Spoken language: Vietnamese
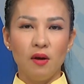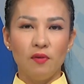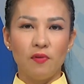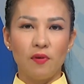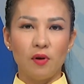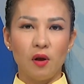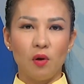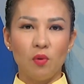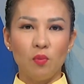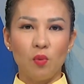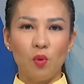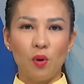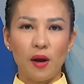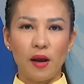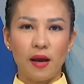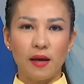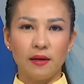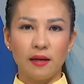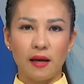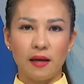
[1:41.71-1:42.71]
vào đầu mùa
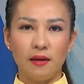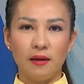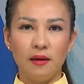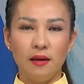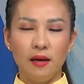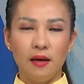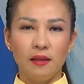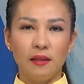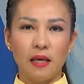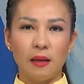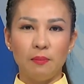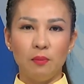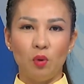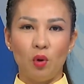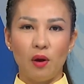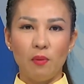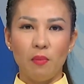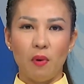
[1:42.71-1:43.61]
hè này nhằm loại